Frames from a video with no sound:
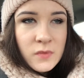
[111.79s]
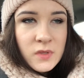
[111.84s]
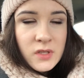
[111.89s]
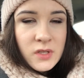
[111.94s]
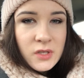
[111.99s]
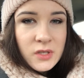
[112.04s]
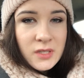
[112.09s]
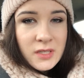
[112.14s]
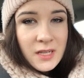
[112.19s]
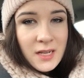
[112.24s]

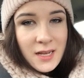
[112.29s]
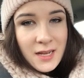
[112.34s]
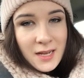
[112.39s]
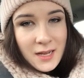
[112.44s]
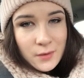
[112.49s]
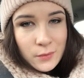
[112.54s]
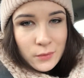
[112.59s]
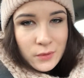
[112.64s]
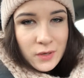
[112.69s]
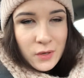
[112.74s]
Coś dla
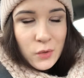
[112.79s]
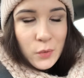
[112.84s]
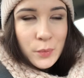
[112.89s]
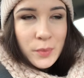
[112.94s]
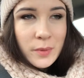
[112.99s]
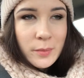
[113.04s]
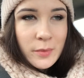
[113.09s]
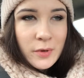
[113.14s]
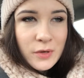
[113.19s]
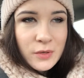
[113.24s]
Aluni
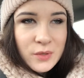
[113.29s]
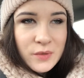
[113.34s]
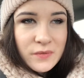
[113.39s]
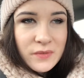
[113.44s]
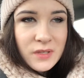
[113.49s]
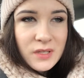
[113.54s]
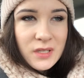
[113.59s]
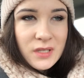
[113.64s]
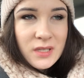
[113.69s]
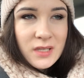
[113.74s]
kupimy
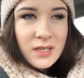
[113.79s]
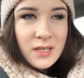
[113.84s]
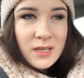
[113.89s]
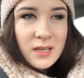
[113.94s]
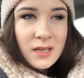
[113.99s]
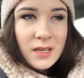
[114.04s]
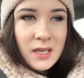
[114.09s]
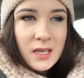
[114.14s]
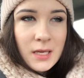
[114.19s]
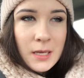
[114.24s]
oczywiście. I